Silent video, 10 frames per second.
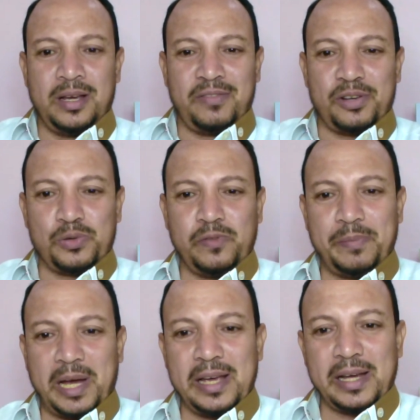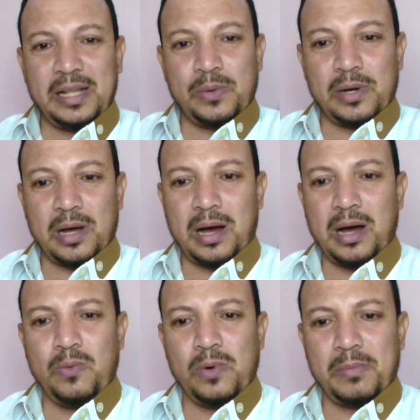فشوف معايا كده
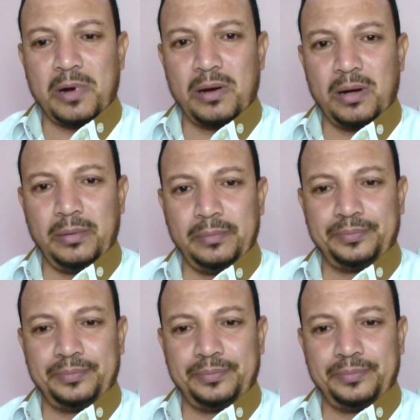ولاول مره